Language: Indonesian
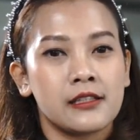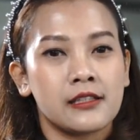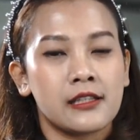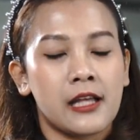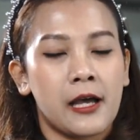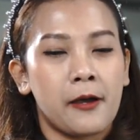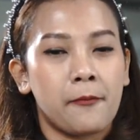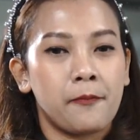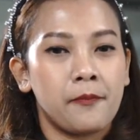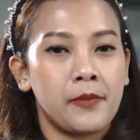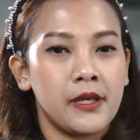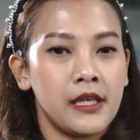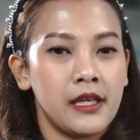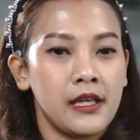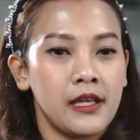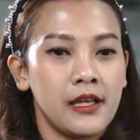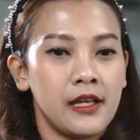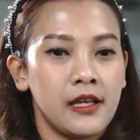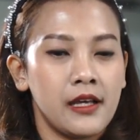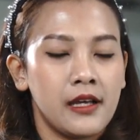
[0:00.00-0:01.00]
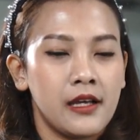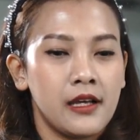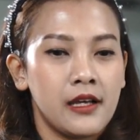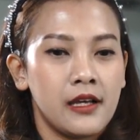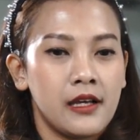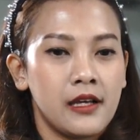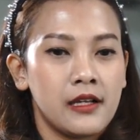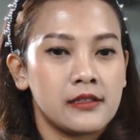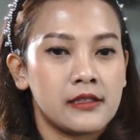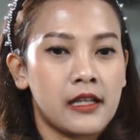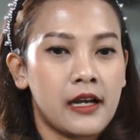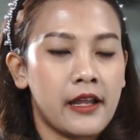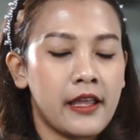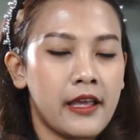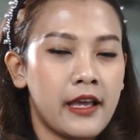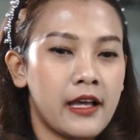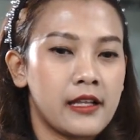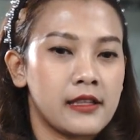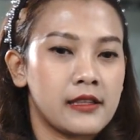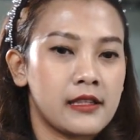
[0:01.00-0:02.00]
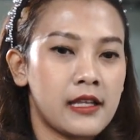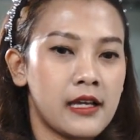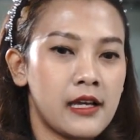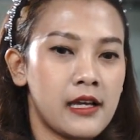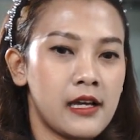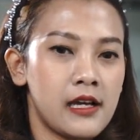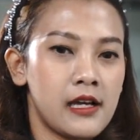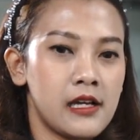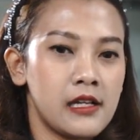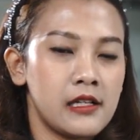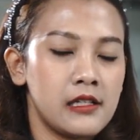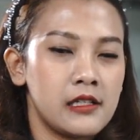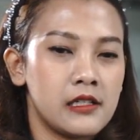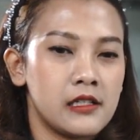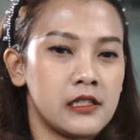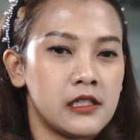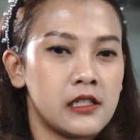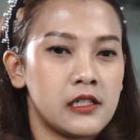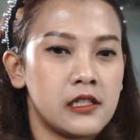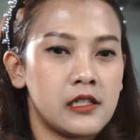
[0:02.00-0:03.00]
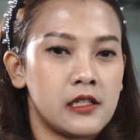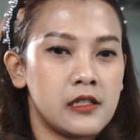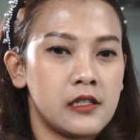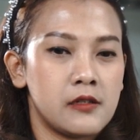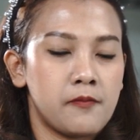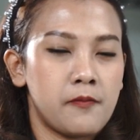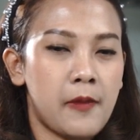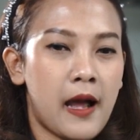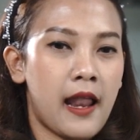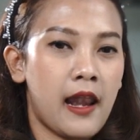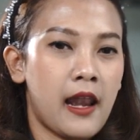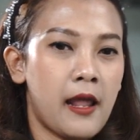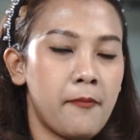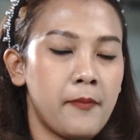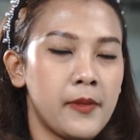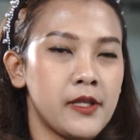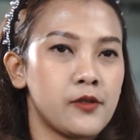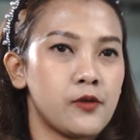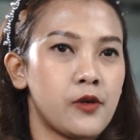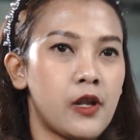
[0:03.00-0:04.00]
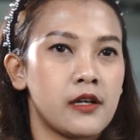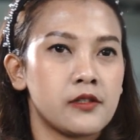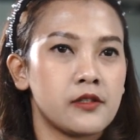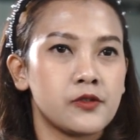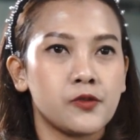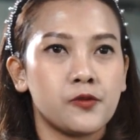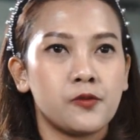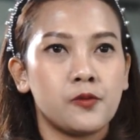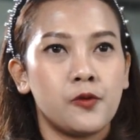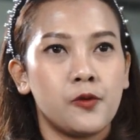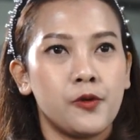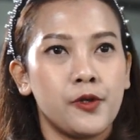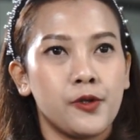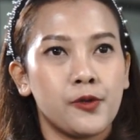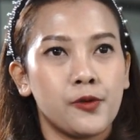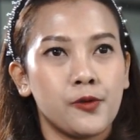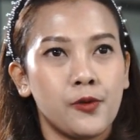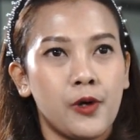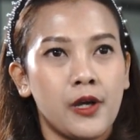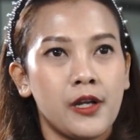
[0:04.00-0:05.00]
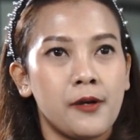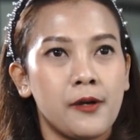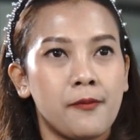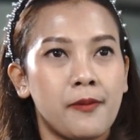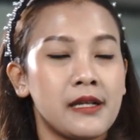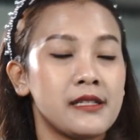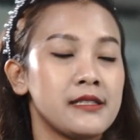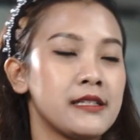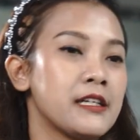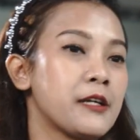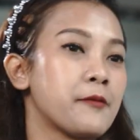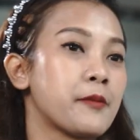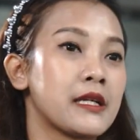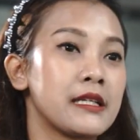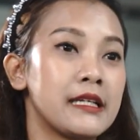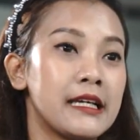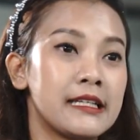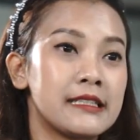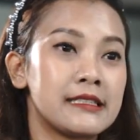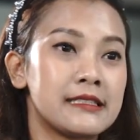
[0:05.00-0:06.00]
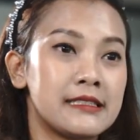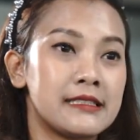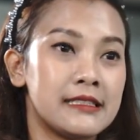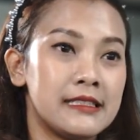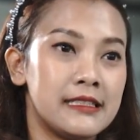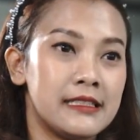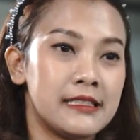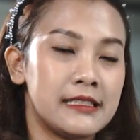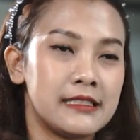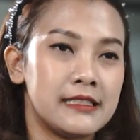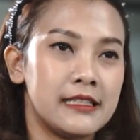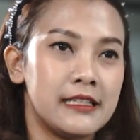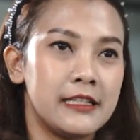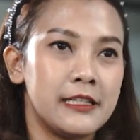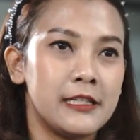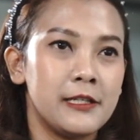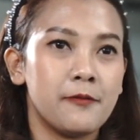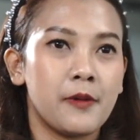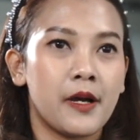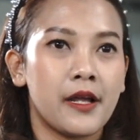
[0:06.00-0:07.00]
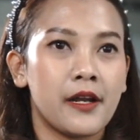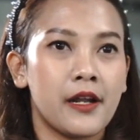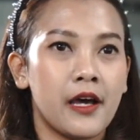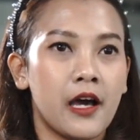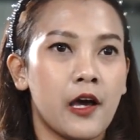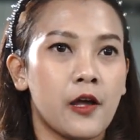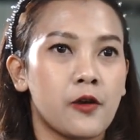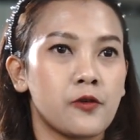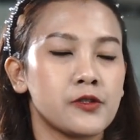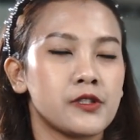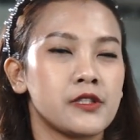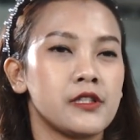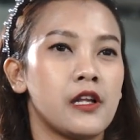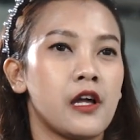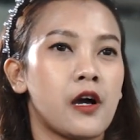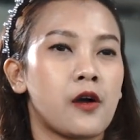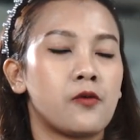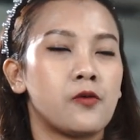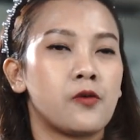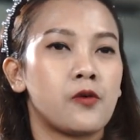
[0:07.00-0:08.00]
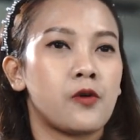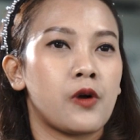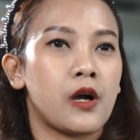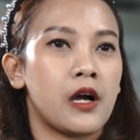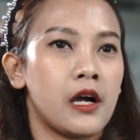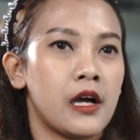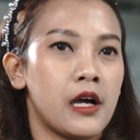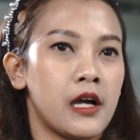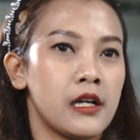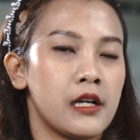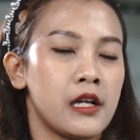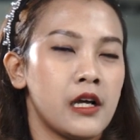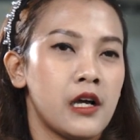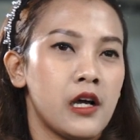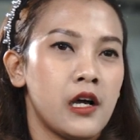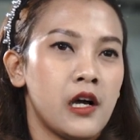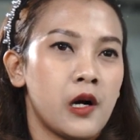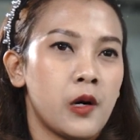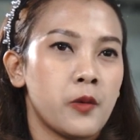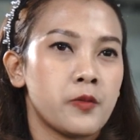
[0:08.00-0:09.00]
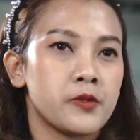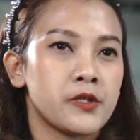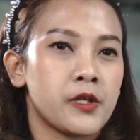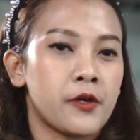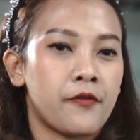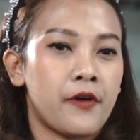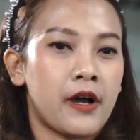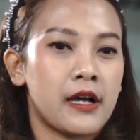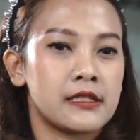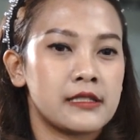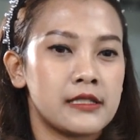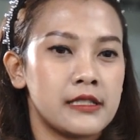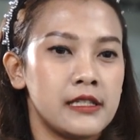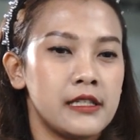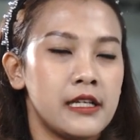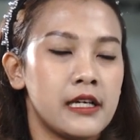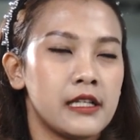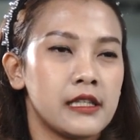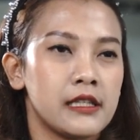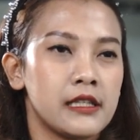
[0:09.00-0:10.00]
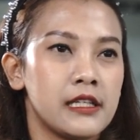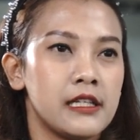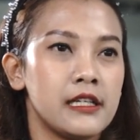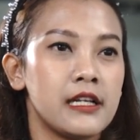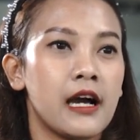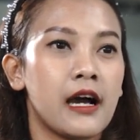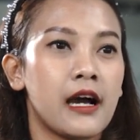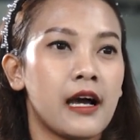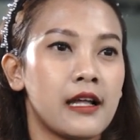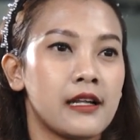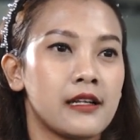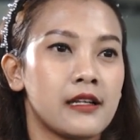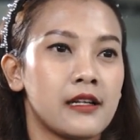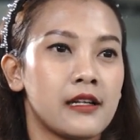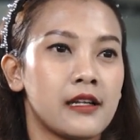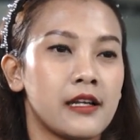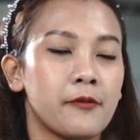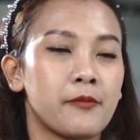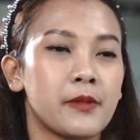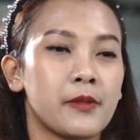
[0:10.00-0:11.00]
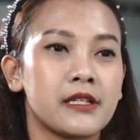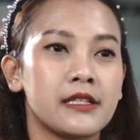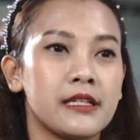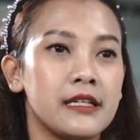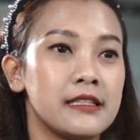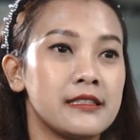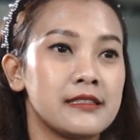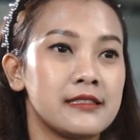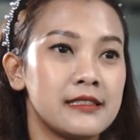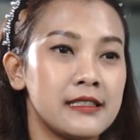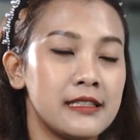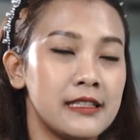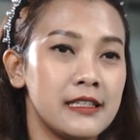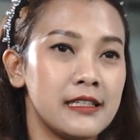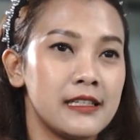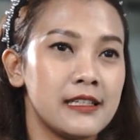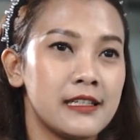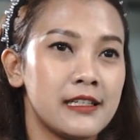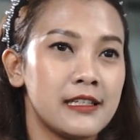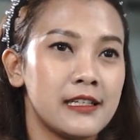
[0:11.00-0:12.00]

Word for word: Tapi ternyata uh, malam menjulang subuh itu ada pasien emergensi. Jadi di mana harus dilakukan observasi dan tindakan emergensi